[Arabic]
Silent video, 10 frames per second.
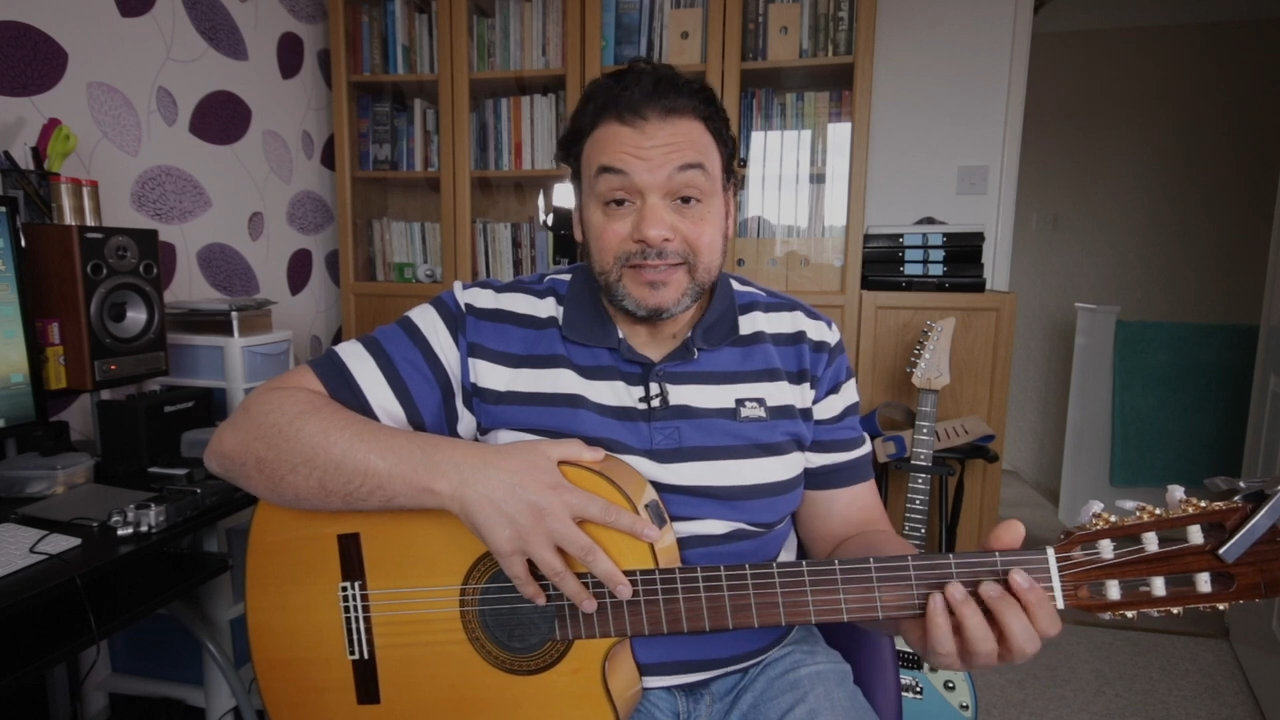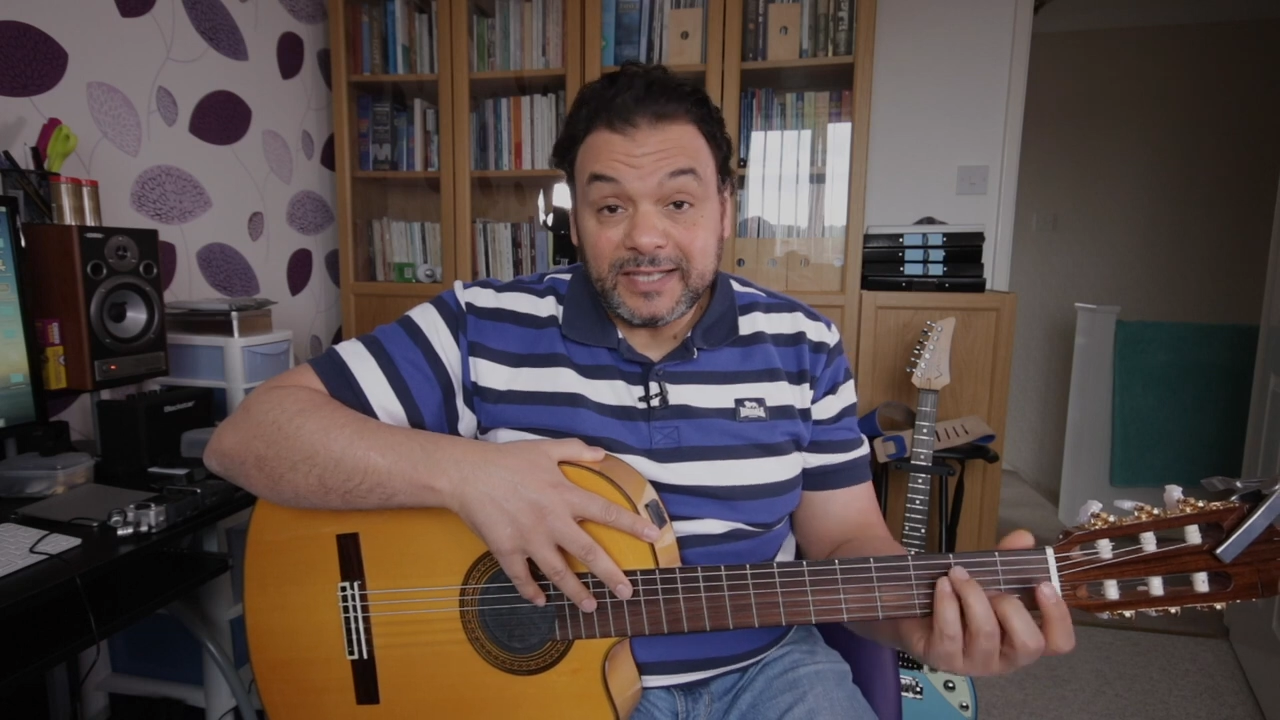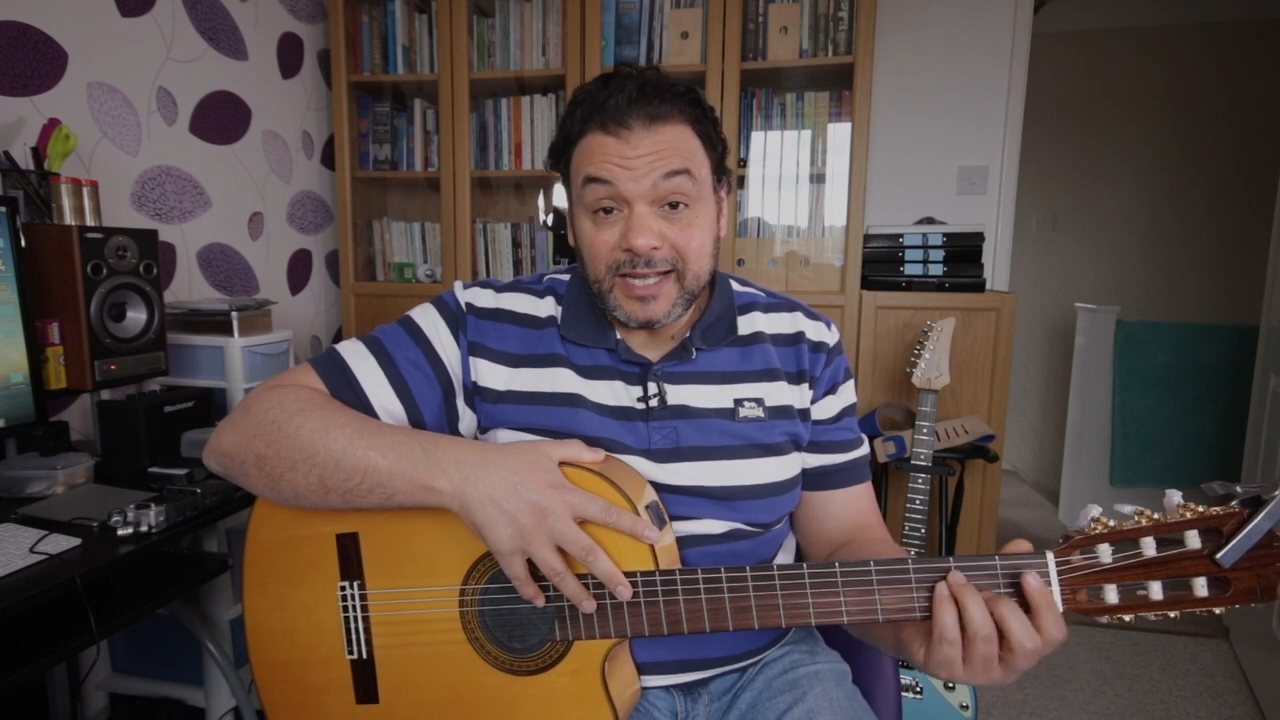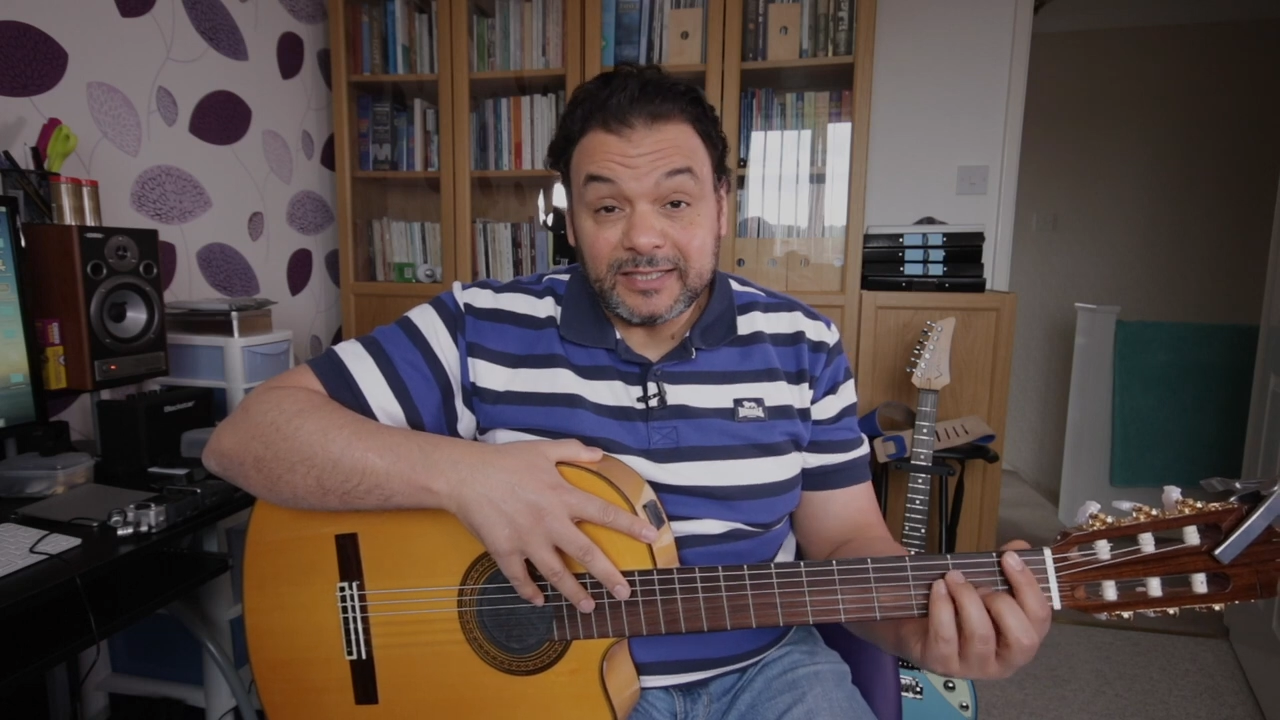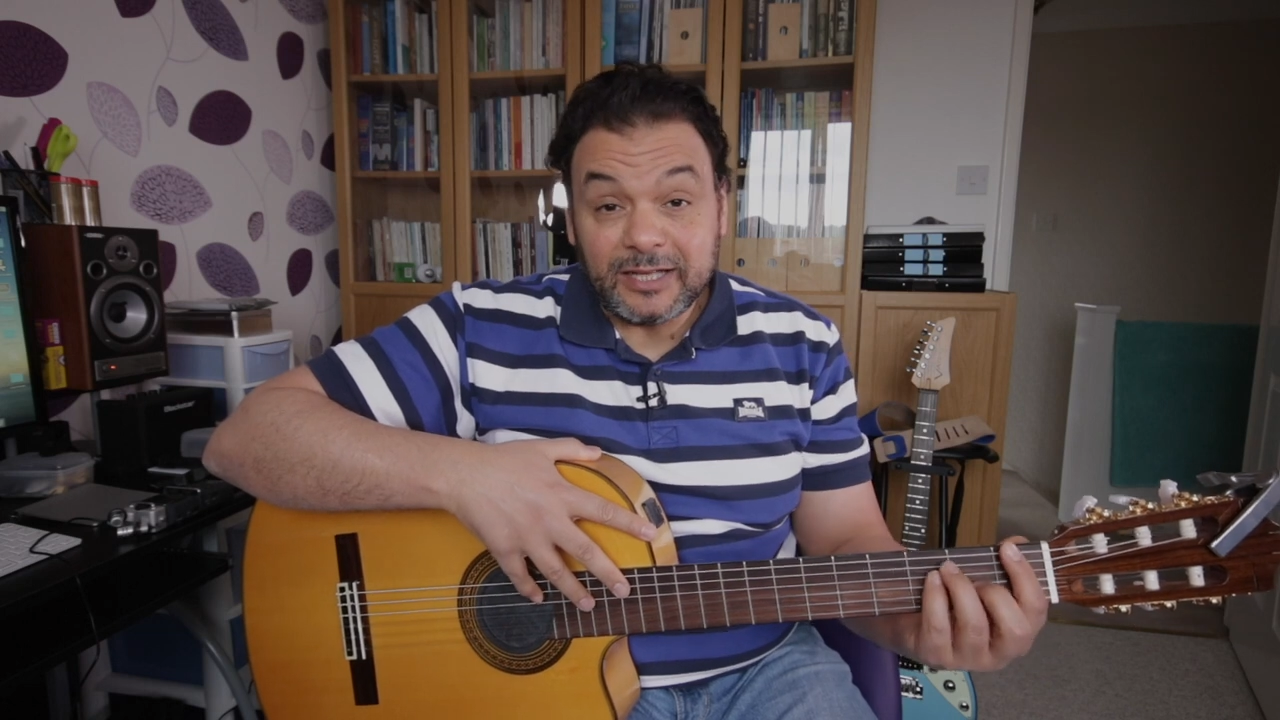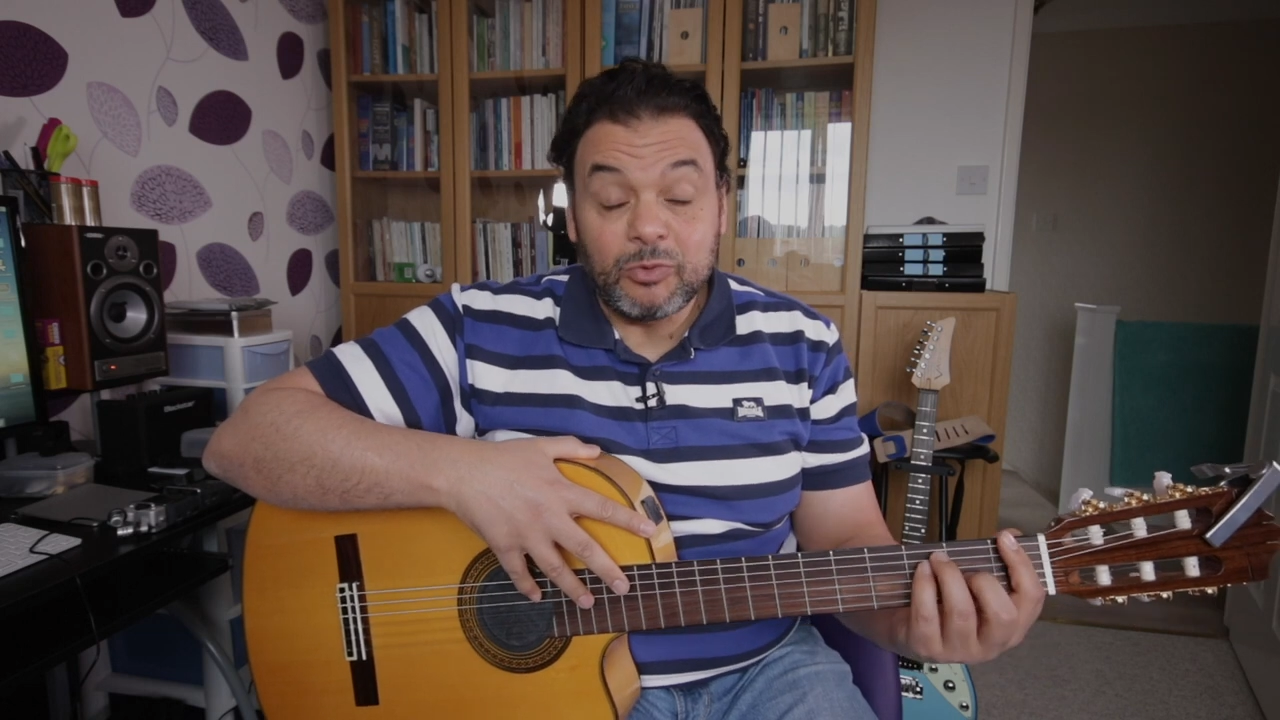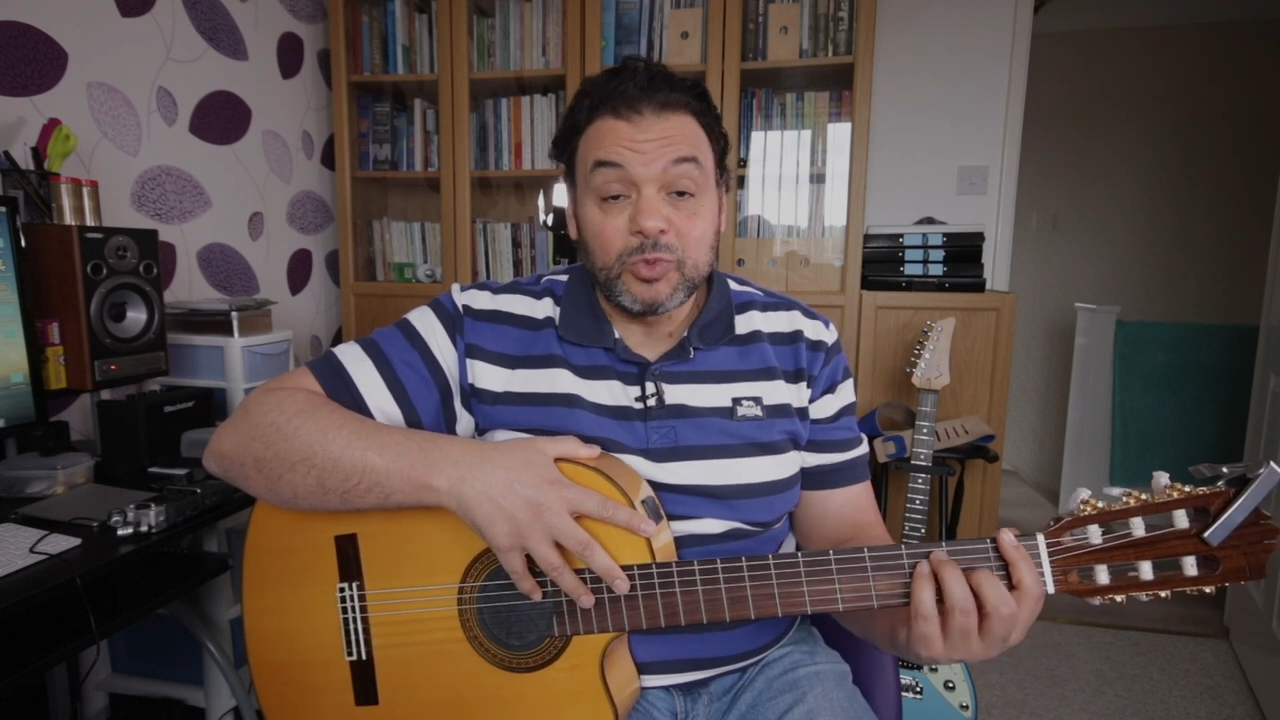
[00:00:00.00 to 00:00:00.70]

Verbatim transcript: التالت او